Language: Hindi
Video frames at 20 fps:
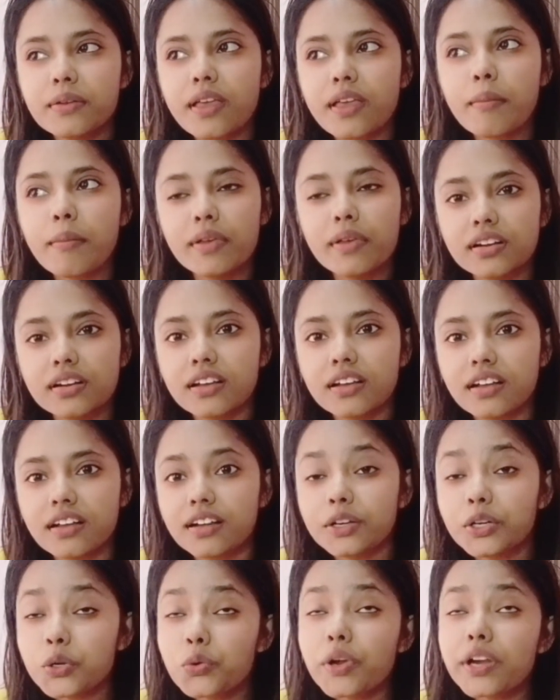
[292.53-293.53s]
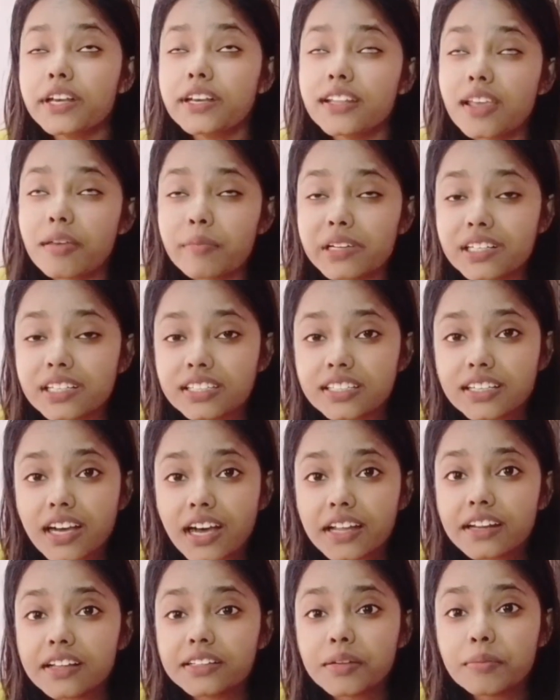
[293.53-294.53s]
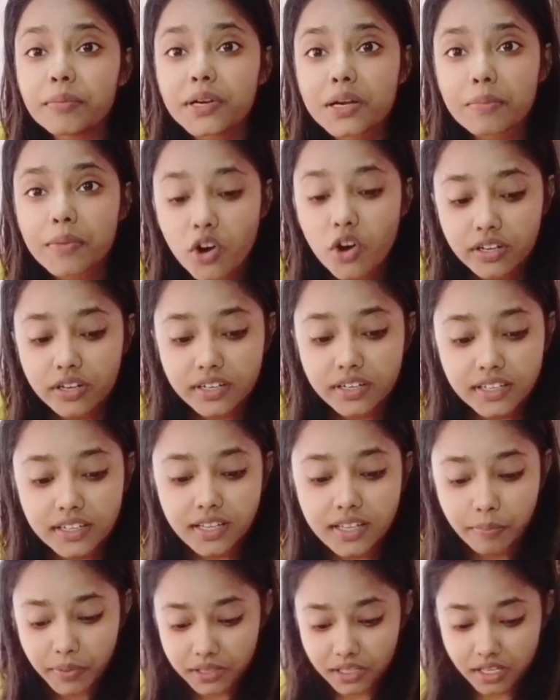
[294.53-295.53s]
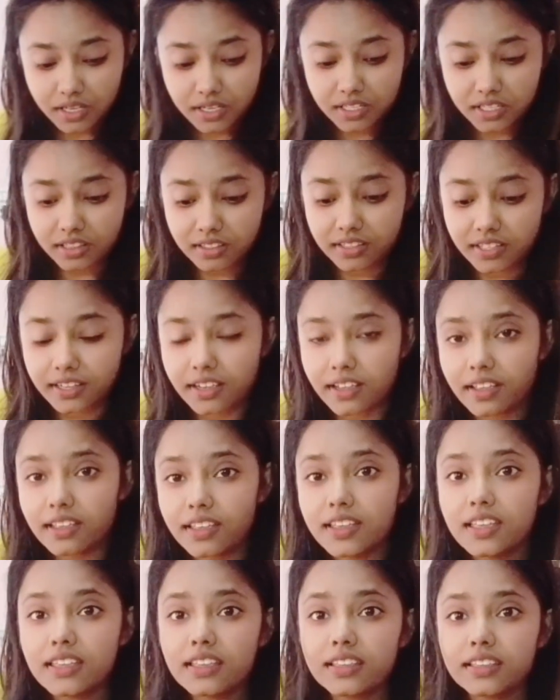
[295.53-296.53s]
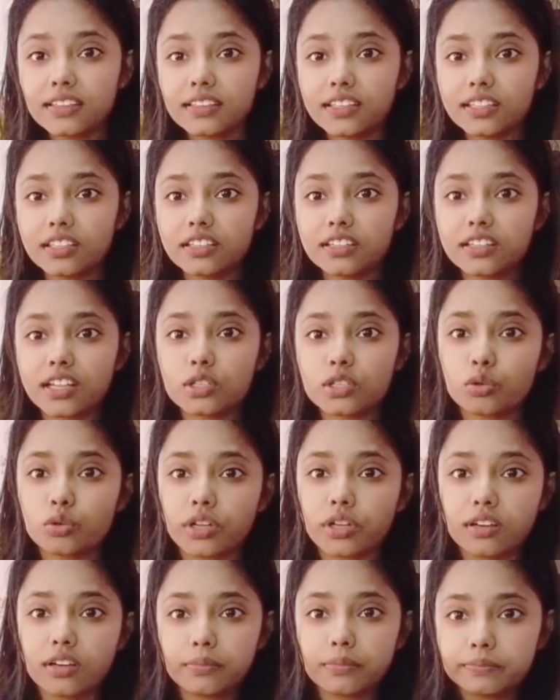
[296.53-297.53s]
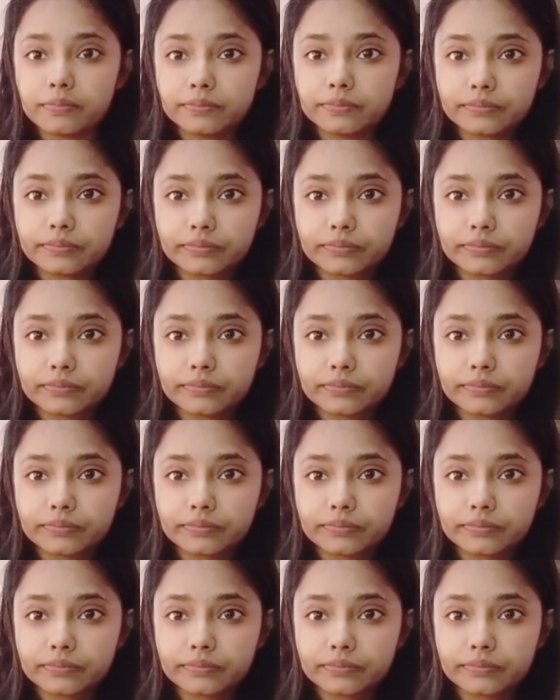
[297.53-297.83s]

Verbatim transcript: एम एल का हाँ टू एट्टी एम एल का दिखा रहा था बट मैं ऑर्डर की ये पता नहीं कितने का है इतना छोटा कप